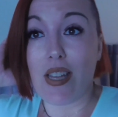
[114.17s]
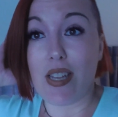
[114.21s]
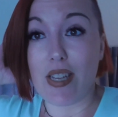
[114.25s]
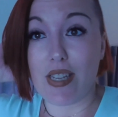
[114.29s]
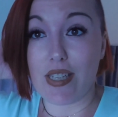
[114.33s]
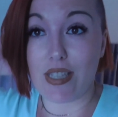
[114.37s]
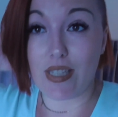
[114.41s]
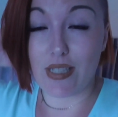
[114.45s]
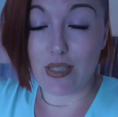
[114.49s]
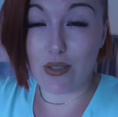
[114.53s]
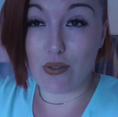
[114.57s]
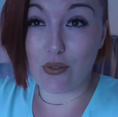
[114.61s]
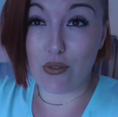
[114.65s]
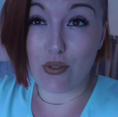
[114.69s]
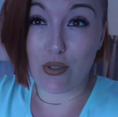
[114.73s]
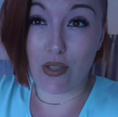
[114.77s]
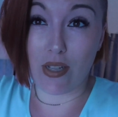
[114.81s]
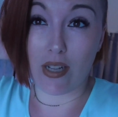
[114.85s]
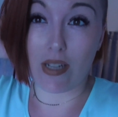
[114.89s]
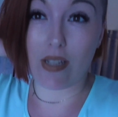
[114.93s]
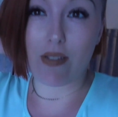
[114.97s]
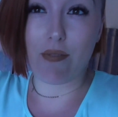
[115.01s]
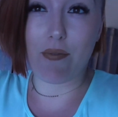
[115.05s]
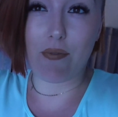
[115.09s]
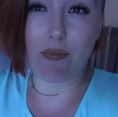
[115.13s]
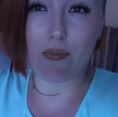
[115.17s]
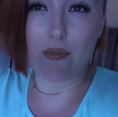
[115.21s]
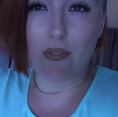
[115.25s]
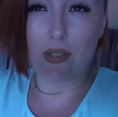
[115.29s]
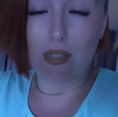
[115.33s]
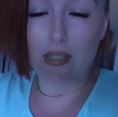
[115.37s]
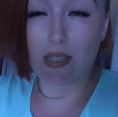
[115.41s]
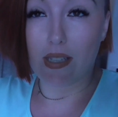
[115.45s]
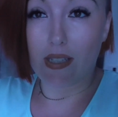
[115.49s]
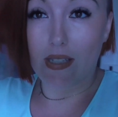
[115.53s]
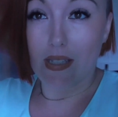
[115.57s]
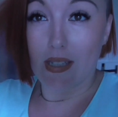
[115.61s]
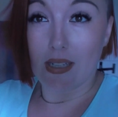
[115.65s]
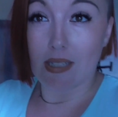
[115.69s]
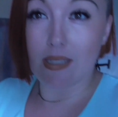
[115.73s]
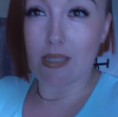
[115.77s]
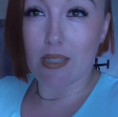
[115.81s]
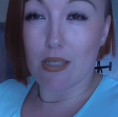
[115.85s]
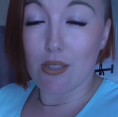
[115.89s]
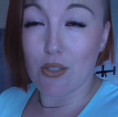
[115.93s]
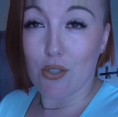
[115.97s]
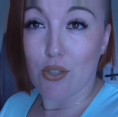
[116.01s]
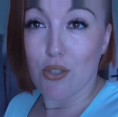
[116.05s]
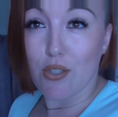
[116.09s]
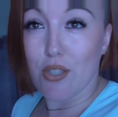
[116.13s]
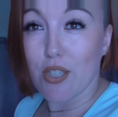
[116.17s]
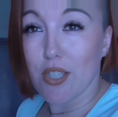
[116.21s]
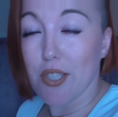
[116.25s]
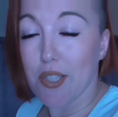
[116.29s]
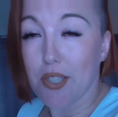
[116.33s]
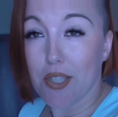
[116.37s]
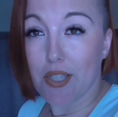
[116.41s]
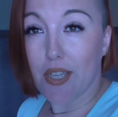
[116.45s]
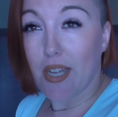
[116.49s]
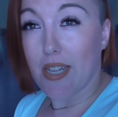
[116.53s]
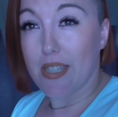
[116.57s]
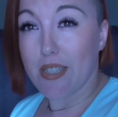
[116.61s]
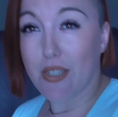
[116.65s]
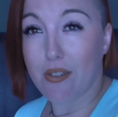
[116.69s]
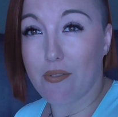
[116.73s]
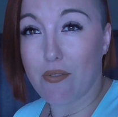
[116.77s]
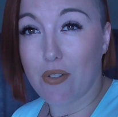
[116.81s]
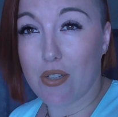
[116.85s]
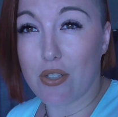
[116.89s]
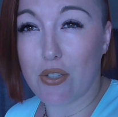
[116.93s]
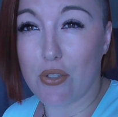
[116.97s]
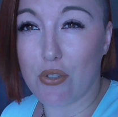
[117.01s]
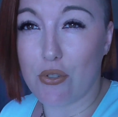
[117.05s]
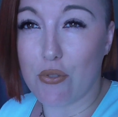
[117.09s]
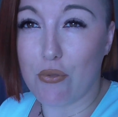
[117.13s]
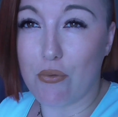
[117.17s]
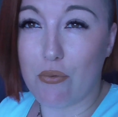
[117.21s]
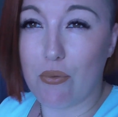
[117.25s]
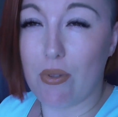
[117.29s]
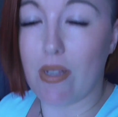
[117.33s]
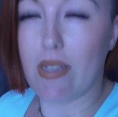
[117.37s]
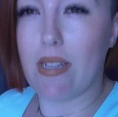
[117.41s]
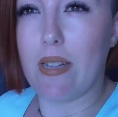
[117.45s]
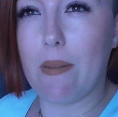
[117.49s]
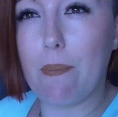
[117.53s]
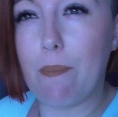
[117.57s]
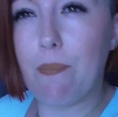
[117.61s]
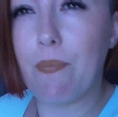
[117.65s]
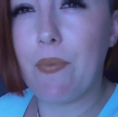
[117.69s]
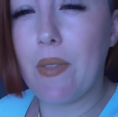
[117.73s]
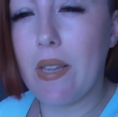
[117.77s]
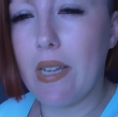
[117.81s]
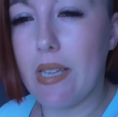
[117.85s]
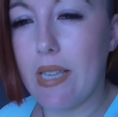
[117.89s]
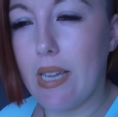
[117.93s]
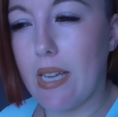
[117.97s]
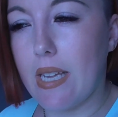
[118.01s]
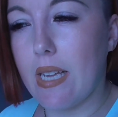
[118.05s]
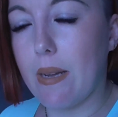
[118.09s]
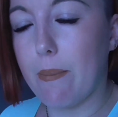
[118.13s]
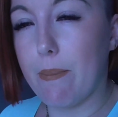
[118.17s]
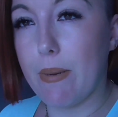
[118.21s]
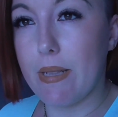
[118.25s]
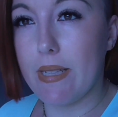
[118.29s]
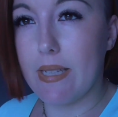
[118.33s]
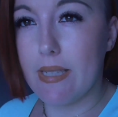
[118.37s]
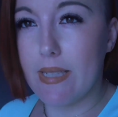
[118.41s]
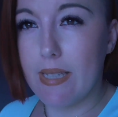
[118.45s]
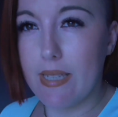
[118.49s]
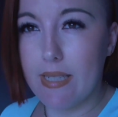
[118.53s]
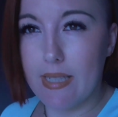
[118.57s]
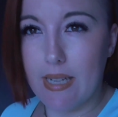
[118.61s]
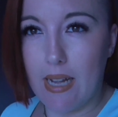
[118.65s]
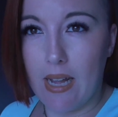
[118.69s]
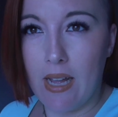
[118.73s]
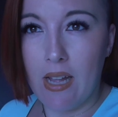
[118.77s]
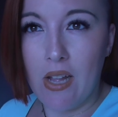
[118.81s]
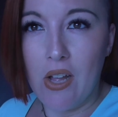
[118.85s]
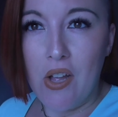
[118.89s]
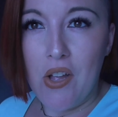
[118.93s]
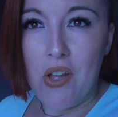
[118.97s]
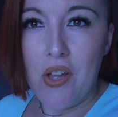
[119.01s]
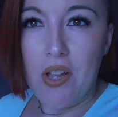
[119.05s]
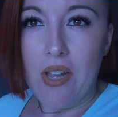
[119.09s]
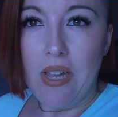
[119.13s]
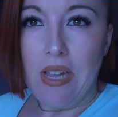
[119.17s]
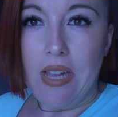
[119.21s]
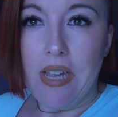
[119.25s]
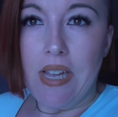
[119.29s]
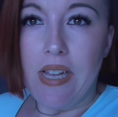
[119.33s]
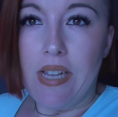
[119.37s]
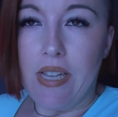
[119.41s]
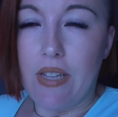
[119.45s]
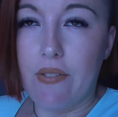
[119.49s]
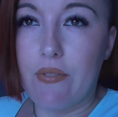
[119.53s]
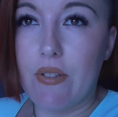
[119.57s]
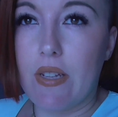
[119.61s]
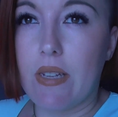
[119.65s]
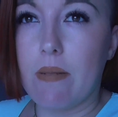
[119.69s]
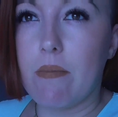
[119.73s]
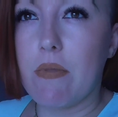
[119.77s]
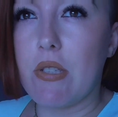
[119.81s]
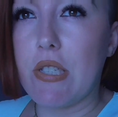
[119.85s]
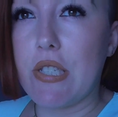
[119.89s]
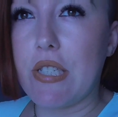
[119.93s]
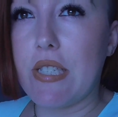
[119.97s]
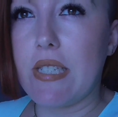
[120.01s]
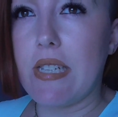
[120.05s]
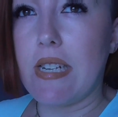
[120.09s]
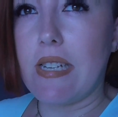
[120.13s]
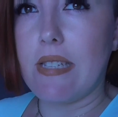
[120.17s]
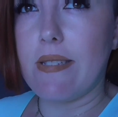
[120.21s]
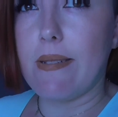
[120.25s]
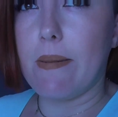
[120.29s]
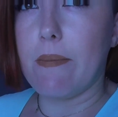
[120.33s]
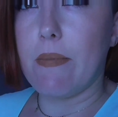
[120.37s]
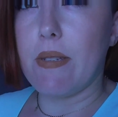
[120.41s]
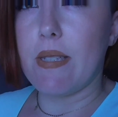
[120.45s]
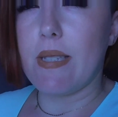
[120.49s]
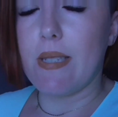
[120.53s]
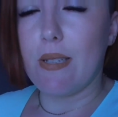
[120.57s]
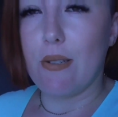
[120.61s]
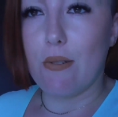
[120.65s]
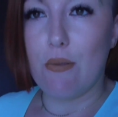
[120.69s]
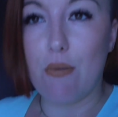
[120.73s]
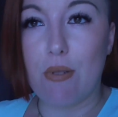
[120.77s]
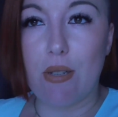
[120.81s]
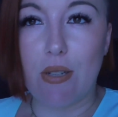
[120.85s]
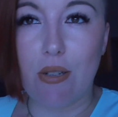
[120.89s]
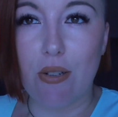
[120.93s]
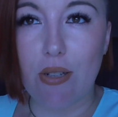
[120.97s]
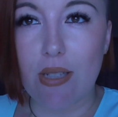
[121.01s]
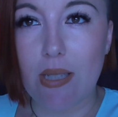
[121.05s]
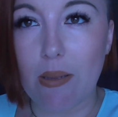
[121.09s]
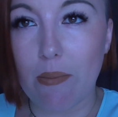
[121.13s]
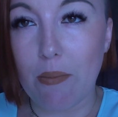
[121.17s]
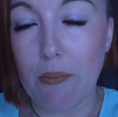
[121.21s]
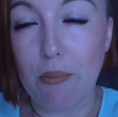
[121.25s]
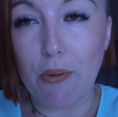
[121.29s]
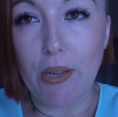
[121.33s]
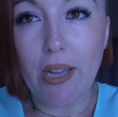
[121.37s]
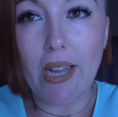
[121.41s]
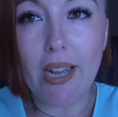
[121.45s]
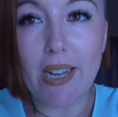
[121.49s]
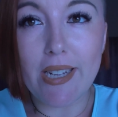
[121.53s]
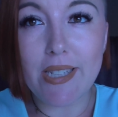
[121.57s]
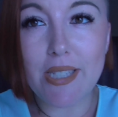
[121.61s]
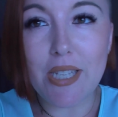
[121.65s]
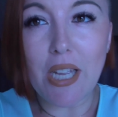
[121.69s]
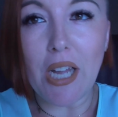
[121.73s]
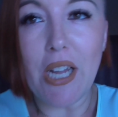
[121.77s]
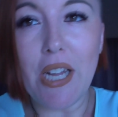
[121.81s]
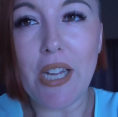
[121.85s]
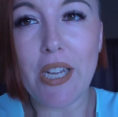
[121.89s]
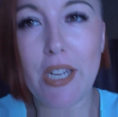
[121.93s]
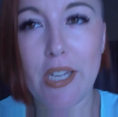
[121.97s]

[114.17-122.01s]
E, jest godzina 11.30, Andrzej właśnie szukuje nam jajka Benedykta i wydaje mi się, że znalazłam miejsce, do którego chcemy pojechać.